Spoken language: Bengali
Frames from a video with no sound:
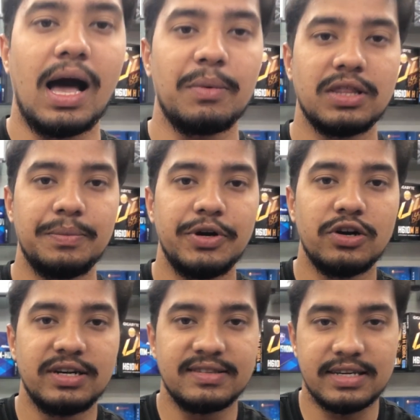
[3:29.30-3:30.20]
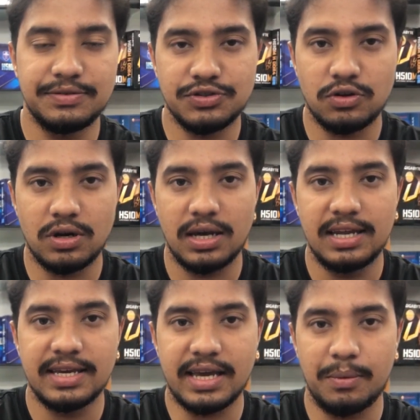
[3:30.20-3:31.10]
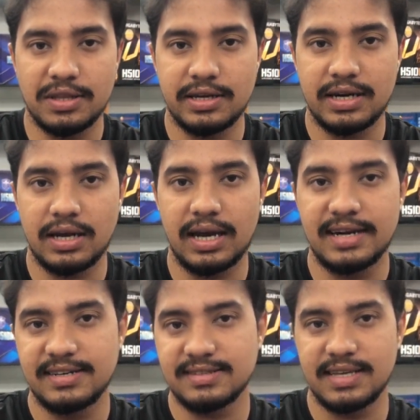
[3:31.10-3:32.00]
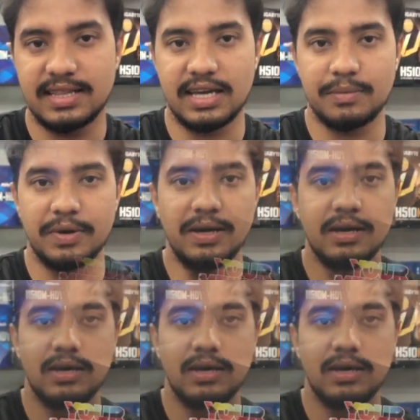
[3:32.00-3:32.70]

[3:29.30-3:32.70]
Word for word: আমাদের ভিডিও ডিসক্রিপশন লিঙ্কে আমাদের অ্যাড্রেস দেওয়া থাকবে